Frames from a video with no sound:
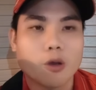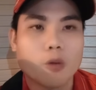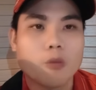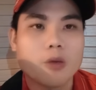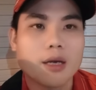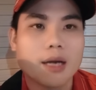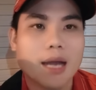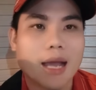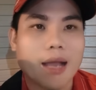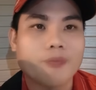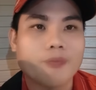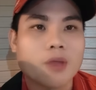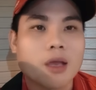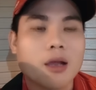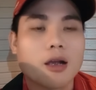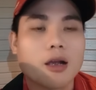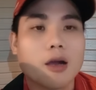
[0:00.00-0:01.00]
cũng như là
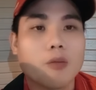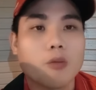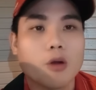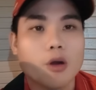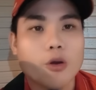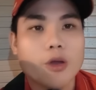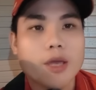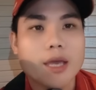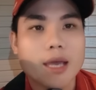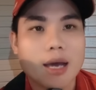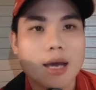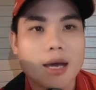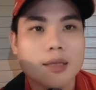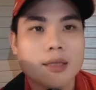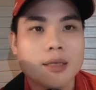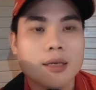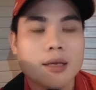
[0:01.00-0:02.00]
không có nói gì
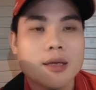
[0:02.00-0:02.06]
hết